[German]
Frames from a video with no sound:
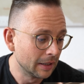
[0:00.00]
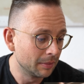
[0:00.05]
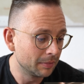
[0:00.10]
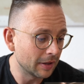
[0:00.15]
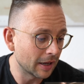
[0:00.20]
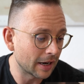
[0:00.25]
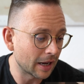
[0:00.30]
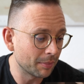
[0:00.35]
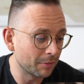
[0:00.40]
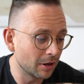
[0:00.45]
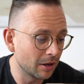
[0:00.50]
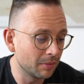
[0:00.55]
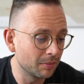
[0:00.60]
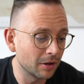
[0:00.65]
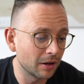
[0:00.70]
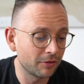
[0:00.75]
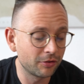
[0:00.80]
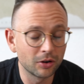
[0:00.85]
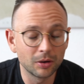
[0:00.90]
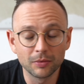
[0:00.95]
Dann haben wir im
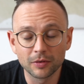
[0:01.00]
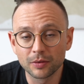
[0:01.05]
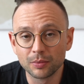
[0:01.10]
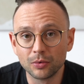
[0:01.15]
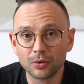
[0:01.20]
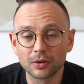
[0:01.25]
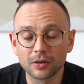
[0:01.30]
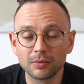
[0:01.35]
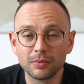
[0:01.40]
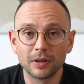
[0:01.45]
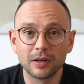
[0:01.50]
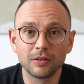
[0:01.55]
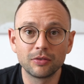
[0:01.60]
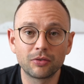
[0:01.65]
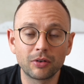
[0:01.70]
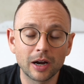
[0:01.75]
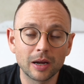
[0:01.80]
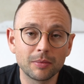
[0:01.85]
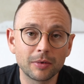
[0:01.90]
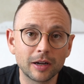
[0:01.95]
Performance-Modus wieder die
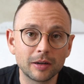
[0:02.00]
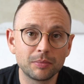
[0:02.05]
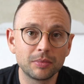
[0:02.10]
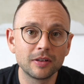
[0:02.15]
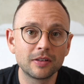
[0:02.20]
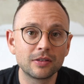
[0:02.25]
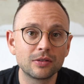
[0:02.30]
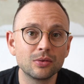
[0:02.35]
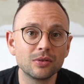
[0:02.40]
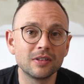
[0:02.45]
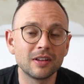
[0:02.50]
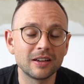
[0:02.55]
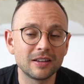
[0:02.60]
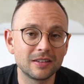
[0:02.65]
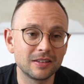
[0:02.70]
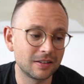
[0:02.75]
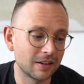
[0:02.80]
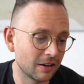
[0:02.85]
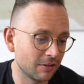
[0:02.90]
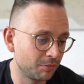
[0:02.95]
Framerate bis zu
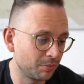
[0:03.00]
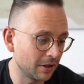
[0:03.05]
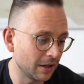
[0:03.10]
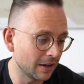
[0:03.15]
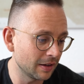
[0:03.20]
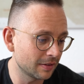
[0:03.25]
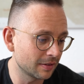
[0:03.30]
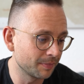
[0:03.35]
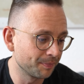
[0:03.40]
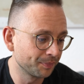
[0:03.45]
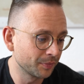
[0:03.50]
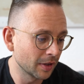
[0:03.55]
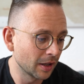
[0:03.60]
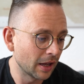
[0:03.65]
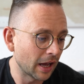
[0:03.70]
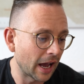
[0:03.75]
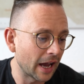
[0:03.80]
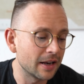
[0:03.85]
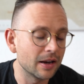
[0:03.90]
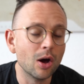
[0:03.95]
60 FPS
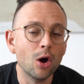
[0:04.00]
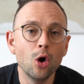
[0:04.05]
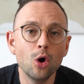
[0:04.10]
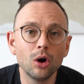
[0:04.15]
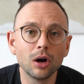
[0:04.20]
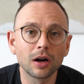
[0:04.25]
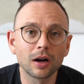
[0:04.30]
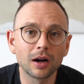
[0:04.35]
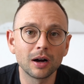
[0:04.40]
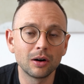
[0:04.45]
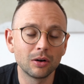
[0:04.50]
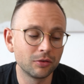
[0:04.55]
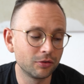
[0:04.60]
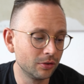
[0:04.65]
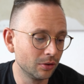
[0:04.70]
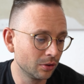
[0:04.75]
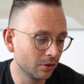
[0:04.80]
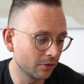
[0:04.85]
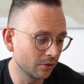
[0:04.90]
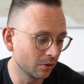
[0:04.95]
eine höhere
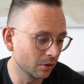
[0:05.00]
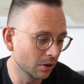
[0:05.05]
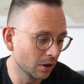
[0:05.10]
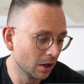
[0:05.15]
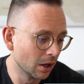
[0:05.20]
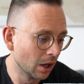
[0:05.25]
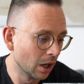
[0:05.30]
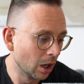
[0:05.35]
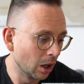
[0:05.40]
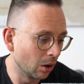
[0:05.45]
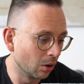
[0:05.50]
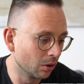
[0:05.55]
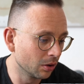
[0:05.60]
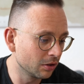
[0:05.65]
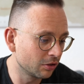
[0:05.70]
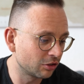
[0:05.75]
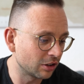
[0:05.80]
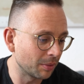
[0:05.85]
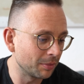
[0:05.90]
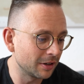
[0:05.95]
Auflösung
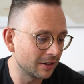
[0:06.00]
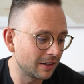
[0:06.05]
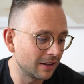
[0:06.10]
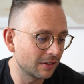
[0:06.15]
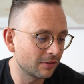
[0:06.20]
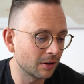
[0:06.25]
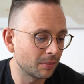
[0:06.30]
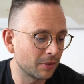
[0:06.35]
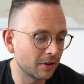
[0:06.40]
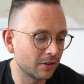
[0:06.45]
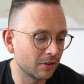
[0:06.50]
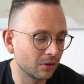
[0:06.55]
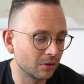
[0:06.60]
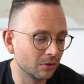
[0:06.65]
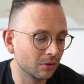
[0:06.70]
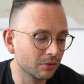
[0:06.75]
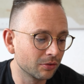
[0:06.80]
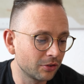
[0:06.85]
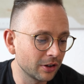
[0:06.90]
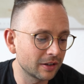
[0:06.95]
und Stabilitätsverbesserung
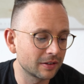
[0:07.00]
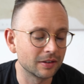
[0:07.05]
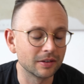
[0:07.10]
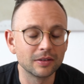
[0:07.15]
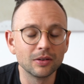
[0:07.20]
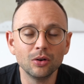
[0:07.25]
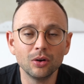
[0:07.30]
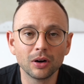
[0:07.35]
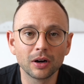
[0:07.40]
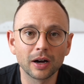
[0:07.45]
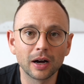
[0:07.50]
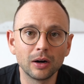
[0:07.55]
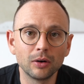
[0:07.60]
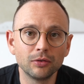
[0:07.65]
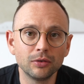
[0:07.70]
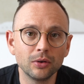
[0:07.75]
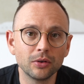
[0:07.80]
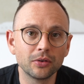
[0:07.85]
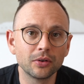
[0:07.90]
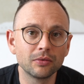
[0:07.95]
und Fixes. Höhere
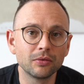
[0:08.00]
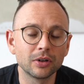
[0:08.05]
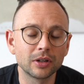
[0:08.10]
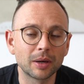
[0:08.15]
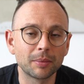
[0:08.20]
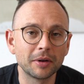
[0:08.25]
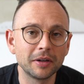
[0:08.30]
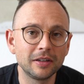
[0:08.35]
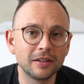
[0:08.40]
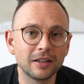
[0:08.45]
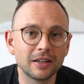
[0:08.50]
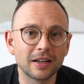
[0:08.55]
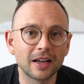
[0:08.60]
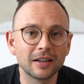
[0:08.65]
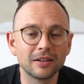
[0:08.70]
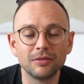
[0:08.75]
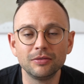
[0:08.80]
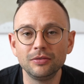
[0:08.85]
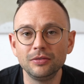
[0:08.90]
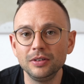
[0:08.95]
Auflösung wird aber nicht
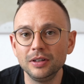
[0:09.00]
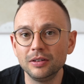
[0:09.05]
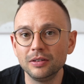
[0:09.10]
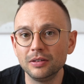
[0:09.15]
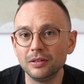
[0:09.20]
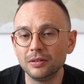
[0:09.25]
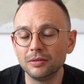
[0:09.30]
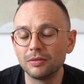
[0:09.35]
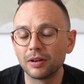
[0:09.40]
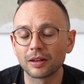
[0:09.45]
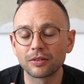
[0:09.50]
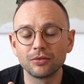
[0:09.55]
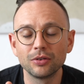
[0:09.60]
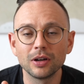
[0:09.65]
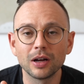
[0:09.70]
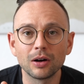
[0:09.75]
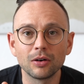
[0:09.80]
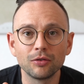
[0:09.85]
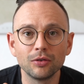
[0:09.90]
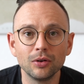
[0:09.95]
genannt, wie was für
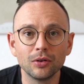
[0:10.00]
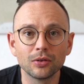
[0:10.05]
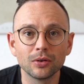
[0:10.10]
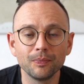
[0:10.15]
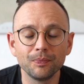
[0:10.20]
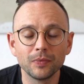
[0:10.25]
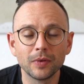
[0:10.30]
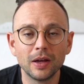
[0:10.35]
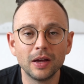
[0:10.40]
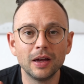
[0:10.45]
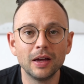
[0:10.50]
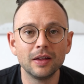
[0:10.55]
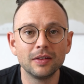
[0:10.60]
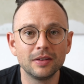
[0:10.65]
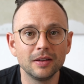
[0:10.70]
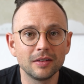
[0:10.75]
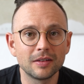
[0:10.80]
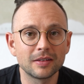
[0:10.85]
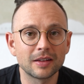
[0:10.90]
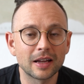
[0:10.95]
eine Auflösung.
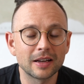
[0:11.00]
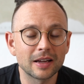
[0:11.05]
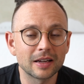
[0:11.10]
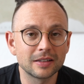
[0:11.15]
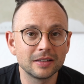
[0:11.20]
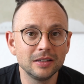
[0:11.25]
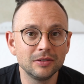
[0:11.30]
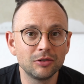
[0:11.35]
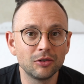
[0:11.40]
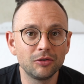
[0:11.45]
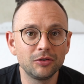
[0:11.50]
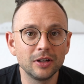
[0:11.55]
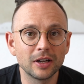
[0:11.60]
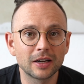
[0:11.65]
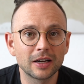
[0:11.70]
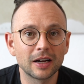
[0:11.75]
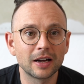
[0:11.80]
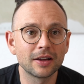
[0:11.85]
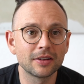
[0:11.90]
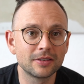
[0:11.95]
Sind es dann native
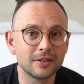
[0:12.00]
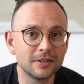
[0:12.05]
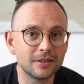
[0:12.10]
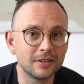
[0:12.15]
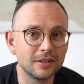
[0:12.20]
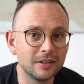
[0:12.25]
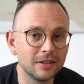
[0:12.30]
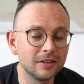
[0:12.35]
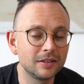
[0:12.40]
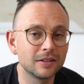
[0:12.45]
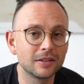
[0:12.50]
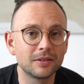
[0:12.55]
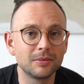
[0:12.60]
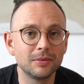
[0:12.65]
4K, sind es die nicht, ist